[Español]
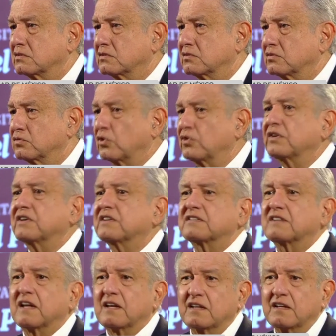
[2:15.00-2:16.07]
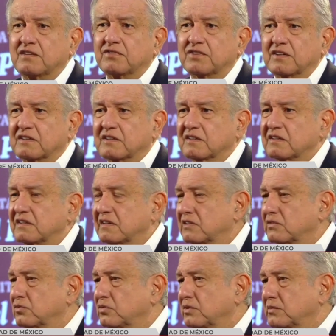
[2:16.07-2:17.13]
¿Dónde está la
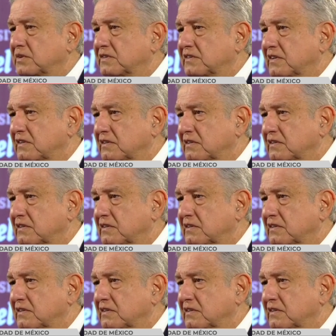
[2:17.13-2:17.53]
fraternidad universal?